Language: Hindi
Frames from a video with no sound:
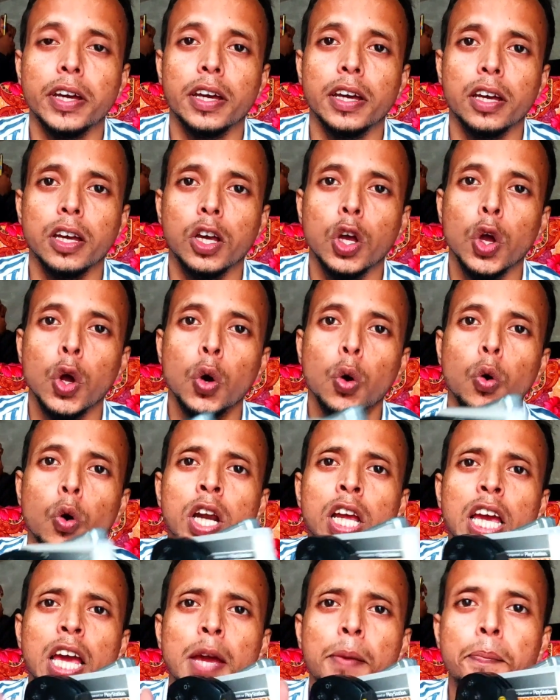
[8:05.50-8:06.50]
हुए हैं
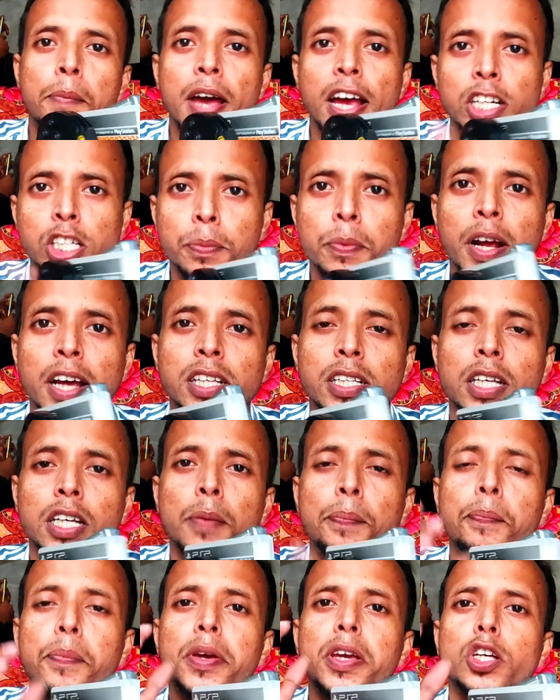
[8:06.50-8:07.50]
उनके बेस्ट प्राइस
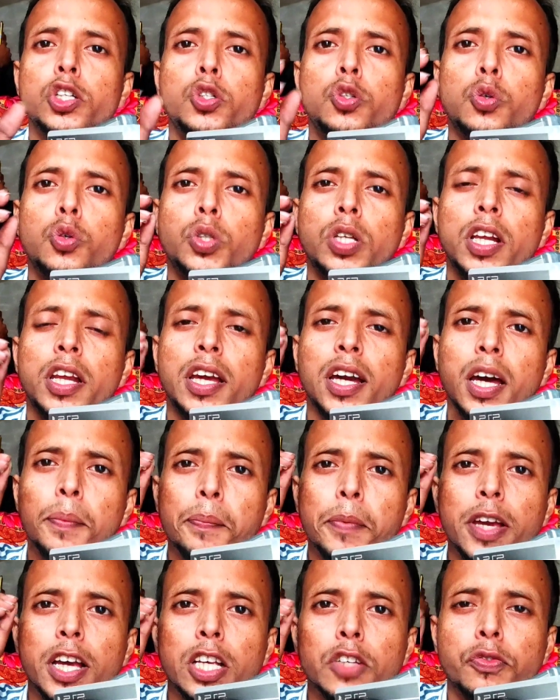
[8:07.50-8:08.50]
देंगे पी एस टू से लेकर
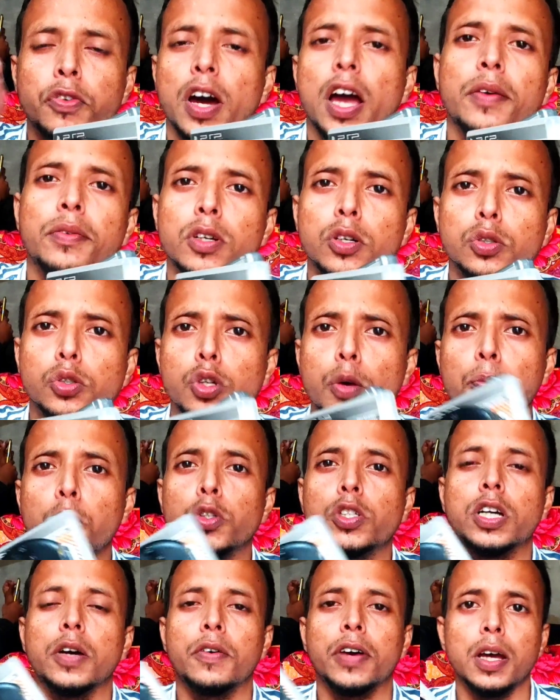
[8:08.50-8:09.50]
पी एस फाइव तक सब
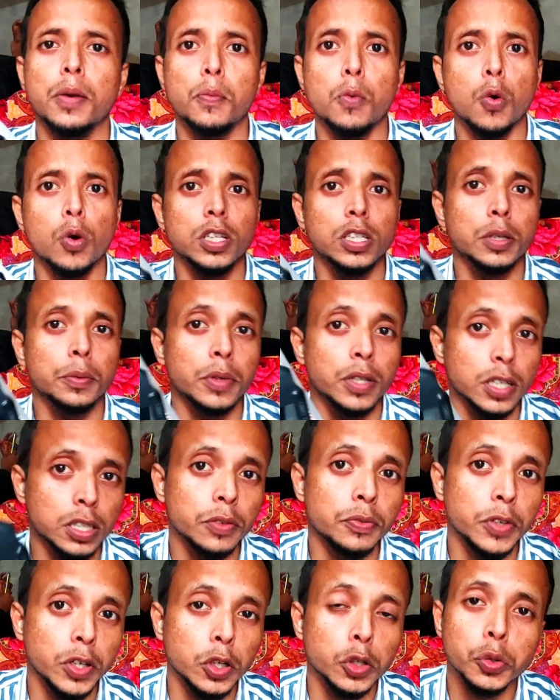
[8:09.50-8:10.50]
कुछ कवर करेंगे बहुत ही
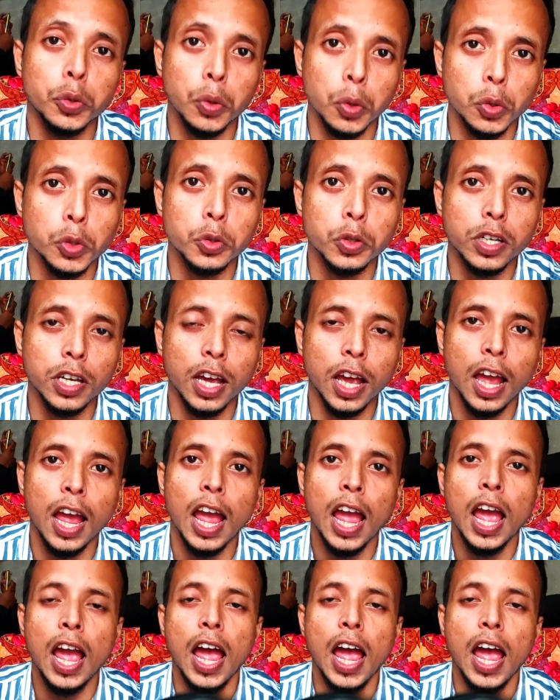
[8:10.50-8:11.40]
ज़बरदस्त वीडियो शूट हो चुकी है